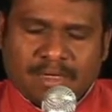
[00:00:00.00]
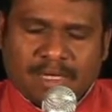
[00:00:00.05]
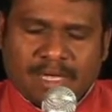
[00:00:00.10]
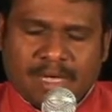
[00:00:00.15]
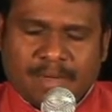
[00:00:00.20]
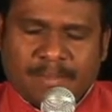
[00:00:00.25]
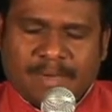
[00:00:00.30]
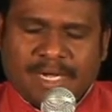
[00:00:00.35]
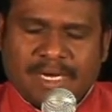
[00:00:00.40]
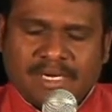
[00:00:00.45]

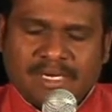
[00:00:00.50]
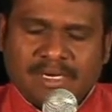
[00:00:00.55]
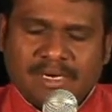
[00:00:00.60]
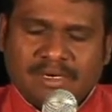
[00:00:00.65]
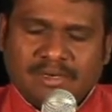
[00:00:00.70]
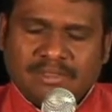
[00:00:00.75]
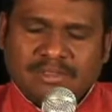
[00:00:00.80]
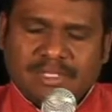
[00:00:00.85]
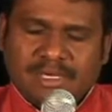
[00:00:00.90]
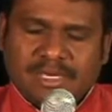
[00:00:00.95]
ఆ
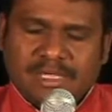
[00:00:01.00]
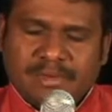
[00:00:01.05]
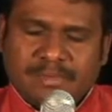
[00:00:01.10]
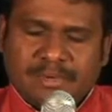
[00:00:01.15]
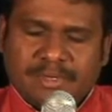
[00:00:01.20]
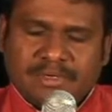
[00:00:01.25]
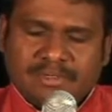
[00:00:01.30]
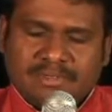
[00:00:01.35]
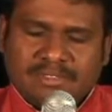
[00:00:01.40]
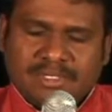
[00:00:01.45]
మాటలను
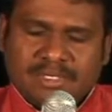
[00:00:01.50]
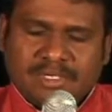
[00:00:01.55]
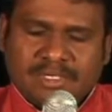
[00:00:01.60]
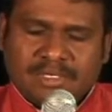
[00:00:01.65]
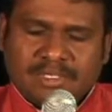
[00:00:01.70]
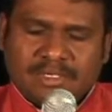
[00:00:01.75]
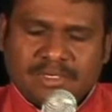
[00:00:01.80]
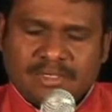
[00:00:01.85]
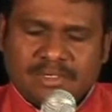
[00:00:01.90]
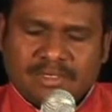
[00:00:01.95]
తెలియపరిచే
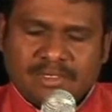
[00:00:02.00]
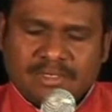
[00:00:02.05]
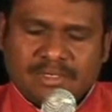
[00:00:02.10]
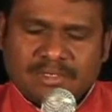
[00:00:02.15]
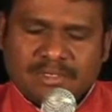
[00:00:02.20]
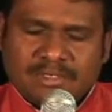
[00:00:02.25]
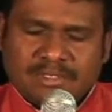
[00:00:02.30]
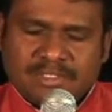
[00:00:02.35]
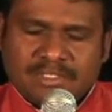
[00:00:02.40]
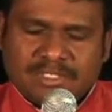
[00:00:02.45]

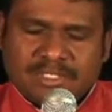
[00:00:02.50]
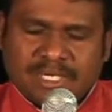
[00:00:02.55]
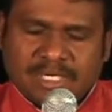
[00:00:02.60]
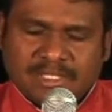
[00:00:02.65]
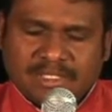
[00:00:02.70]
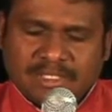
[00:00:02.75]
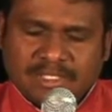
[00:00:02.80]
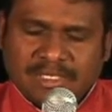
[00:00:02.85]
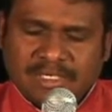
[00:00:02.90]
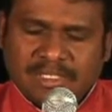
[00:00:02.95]

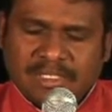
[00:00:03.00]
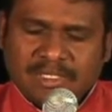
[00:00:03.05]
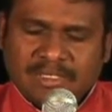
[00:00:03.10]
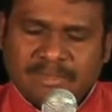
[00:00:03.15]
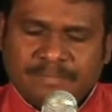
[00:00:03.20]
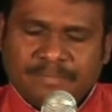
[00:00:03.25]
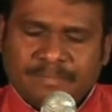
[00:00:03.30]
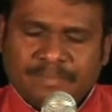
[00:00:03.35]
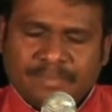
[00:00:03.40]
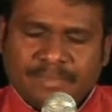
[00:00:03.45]
శక్తిని
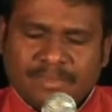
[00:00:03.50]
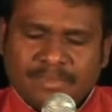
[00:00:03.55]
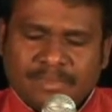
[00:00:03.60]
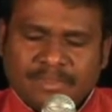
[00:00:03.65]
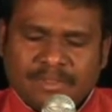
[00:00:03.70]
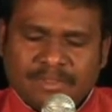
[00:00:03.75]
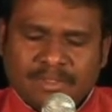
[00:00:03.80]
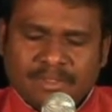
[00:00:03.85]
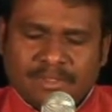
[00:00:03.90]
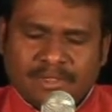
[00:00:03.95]

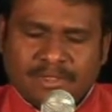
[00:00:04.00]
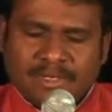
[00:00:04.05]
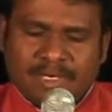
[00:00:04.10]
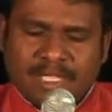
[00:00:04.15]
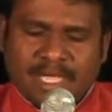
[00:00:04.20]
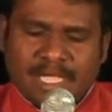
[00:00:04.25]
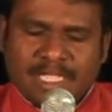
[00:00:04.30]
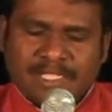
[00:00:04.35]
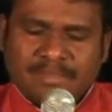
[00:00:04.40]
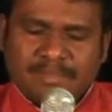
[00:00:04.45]

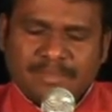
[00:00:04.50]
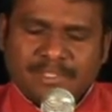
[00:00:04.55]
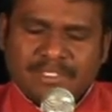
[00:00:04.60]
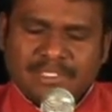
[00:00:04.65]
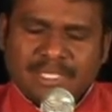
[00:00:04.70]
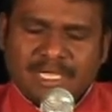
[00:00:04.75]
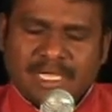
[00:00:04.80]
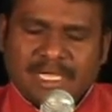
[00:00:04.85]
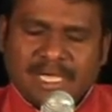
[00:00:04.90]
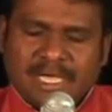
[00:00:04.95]
నీ ఆత్మ
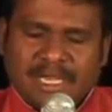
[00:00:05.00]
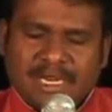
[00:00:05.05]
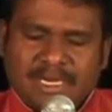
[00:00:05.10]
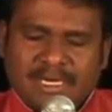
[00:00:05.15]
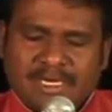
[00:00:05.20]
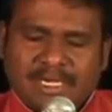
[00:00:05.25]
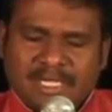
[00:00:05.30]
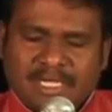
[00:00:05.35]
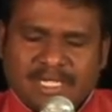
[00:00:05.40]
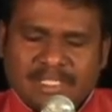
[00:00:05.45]

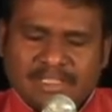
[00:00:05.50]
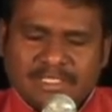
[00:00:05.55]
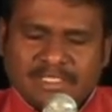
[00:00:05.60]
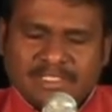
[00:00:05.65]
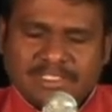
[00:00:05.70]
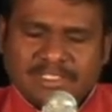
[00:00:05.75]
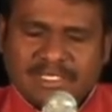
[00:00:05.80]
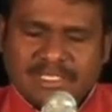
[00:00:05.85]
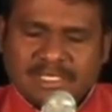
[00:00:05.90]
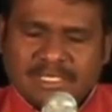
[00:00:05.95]
సహకారాన్ని నాకు
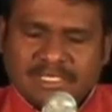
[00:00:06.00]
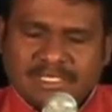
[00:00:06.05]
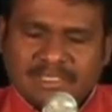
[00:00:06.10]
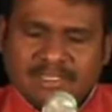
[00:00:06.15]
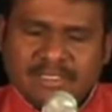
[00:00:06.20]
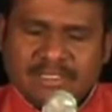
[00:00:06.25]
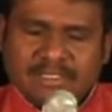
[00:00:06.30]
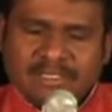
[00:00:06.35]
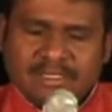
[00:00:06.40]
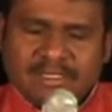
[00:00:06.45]
అందించండి
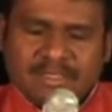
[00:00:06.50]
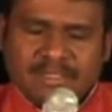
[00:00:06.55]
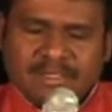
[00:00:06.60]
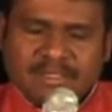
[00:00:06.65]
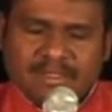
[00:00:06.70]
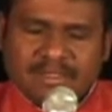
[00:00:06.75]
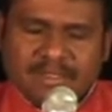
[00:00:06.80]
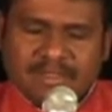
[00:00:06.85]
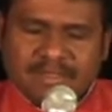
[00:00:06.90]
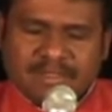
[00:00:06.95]

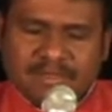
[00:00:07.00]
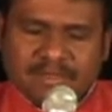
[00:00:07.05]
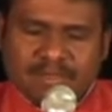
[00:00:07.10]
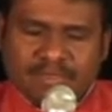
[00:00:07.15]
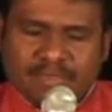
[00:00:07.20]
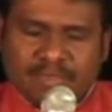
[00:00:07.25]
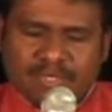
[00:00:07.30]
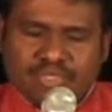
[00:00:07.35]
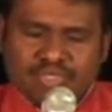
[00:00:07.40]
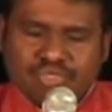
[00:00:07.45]

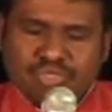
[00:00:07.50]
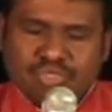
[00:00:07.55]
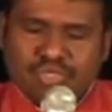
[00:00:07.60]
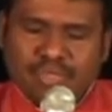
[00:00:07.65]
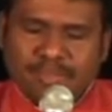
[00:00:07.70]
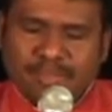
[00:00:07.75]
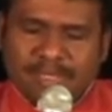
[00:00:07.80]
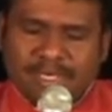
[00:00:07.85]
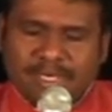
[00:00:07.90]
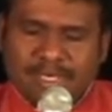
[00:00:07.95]

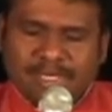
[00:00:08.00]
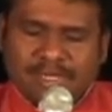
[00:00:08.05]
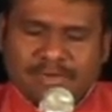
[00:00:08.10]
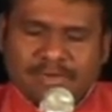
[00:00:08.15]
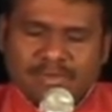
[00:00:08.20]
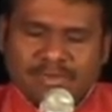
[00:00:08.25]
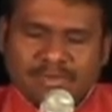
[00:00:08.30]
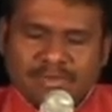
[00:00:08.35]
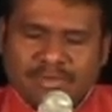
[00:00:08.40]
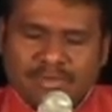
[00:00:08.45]
విడిచిన
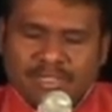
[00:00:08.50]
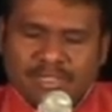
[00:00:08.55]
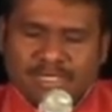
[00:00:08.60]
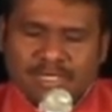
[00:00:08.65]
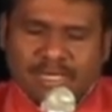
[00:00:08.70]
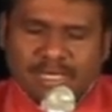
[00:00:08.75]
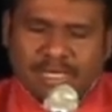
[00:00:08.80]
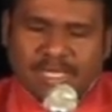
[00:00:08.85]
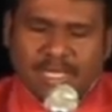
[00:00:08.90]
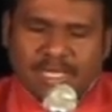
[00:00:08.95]
పిల్లలకు నీ
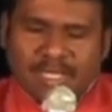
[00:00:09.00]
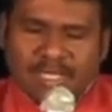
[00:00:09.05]
యొక్క